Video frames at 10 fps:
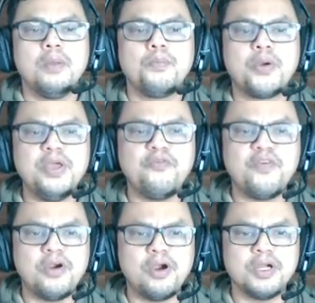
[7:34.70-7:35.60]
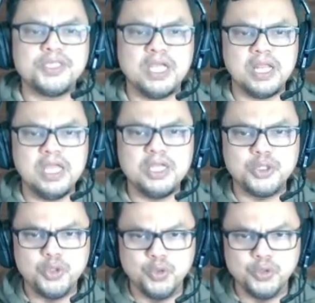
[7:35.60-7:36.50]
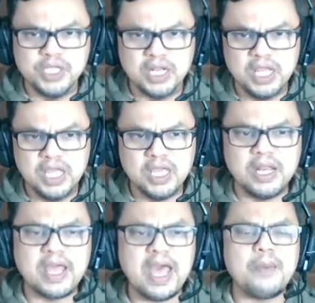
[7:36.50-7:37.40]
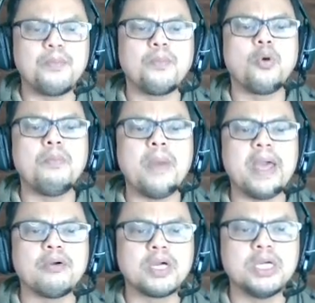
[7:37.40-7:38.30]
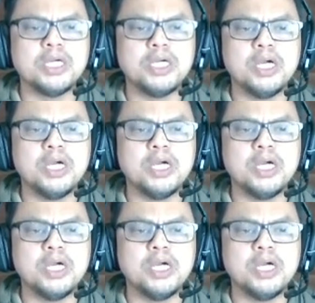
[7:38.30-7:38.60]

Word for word: prefer สิ่งนี้ to สิ่งนี้นะครับความหมายก็คือ